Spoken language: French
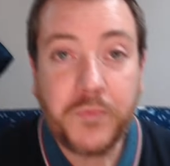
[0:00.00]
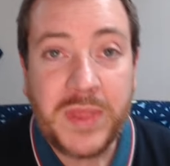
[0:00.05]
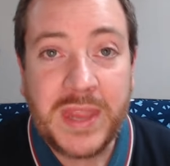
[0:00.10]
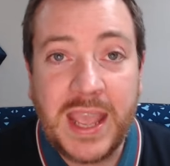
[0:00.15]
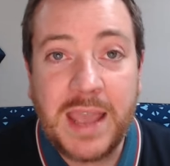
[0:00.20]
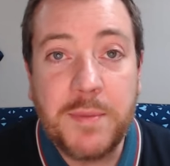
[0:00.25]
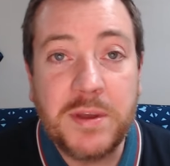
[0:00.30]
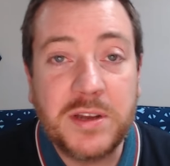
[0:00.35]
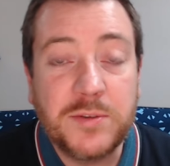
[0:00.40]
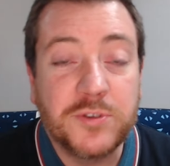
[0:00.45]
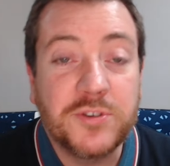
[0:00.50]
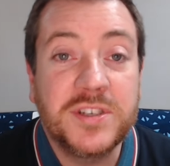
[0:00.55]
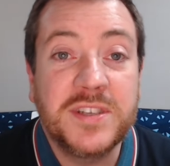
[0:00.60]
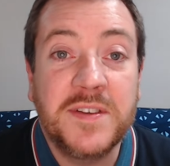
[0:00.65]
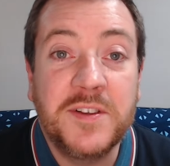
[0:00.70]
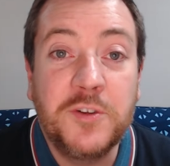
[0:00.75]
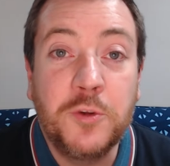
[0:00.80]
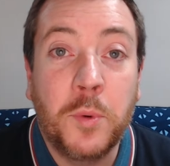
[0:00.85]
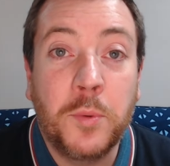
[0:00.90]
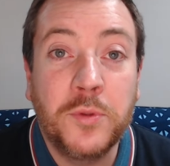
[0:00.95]
et eh ben, je pense que
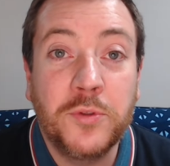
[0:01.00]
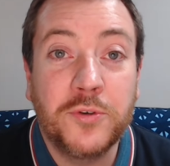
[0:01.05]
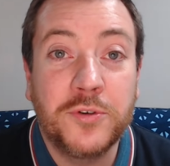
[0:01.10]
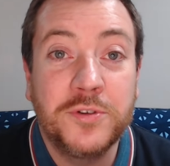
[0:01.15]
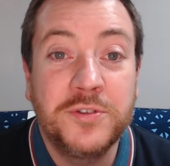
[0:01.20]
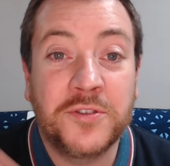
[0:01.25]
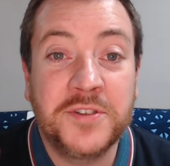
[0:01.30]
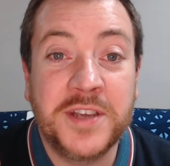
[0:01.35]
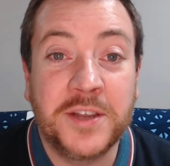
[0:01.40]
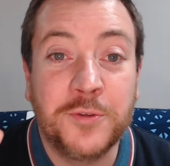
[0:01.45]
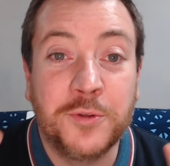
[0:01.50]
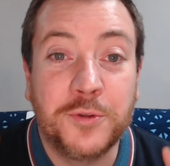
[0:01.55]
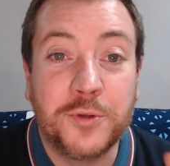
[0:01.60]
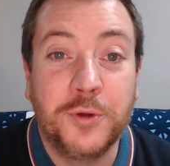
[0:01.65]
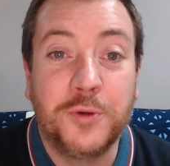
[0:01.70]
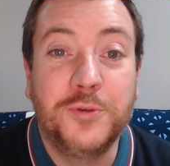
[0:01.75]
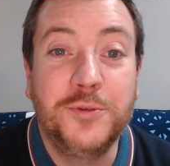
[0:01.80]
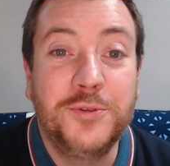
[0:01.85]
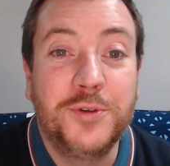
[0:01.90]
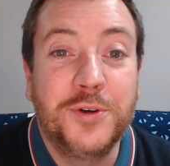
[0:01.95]
ça va être le moment de ressortir
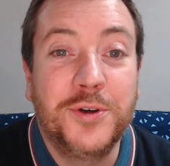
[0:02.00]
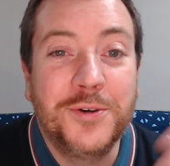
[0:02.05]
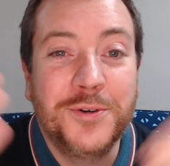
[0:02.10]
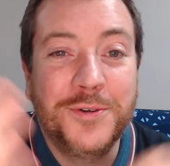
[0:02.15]
notre couteau